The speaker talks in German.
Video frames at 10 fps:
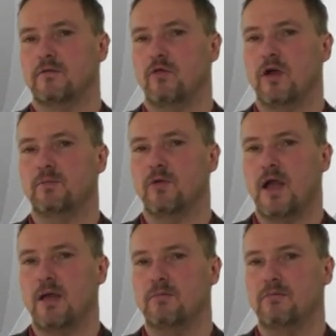
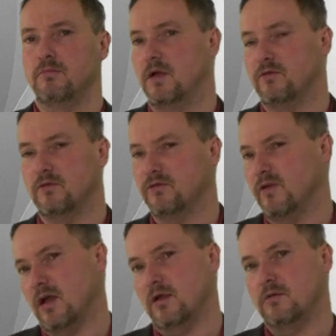Word-Programm, also
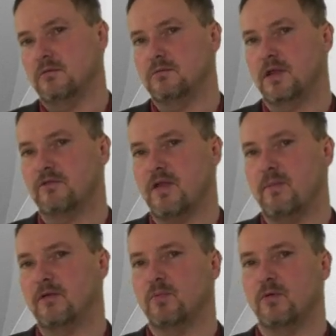unser
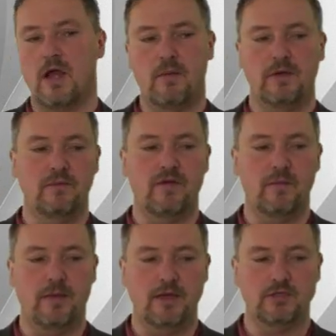Textverarbeitungsprogramm, in dem Fall
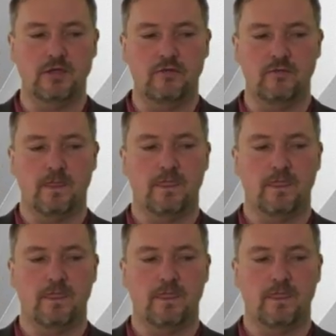Pages.